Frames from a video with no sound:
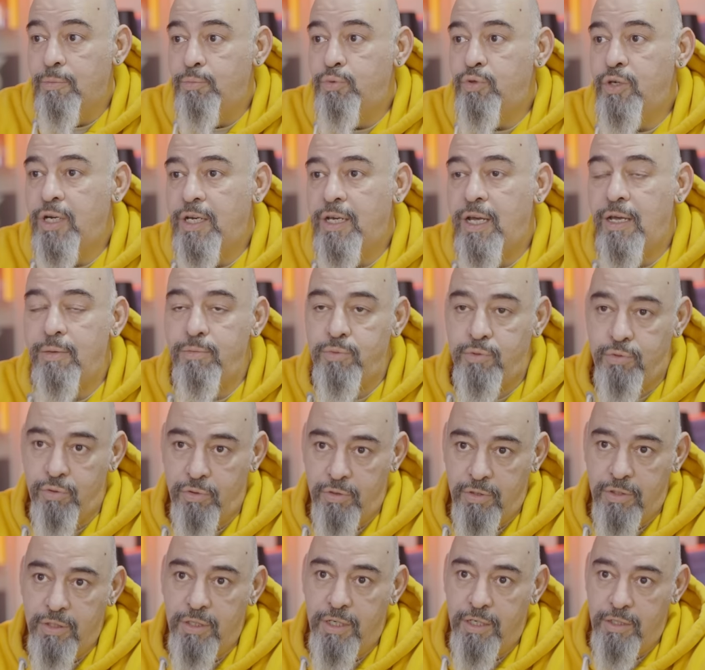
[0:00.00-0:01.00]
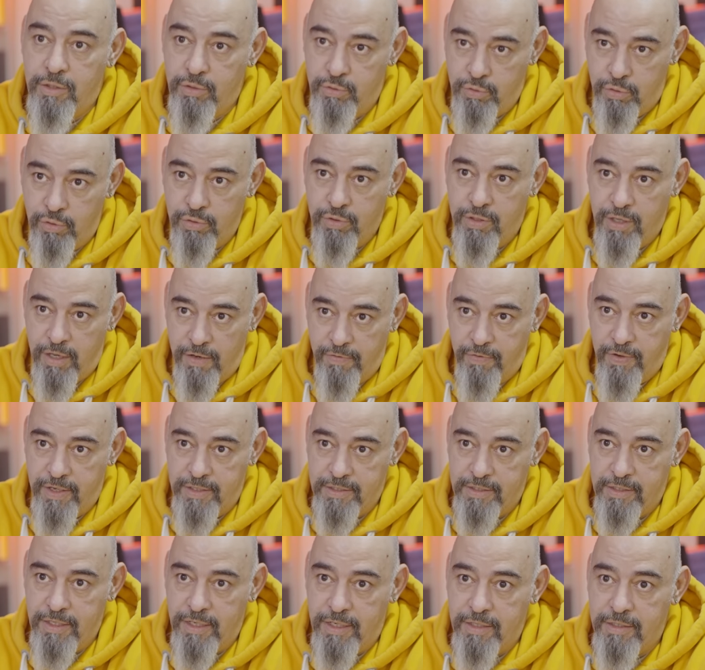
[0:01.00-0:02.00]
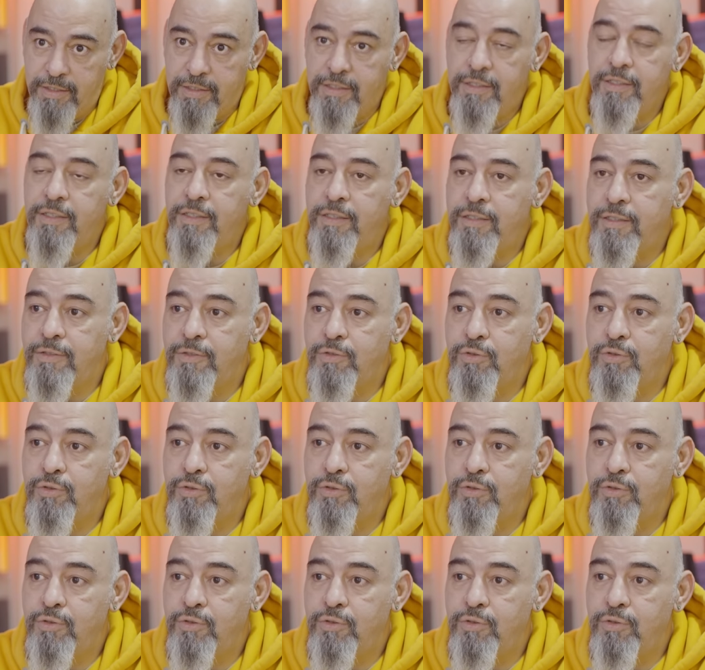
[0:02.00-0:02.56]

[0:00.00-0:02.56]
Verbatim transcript: Bu rakam son yıllarda çok daha fazla arttı.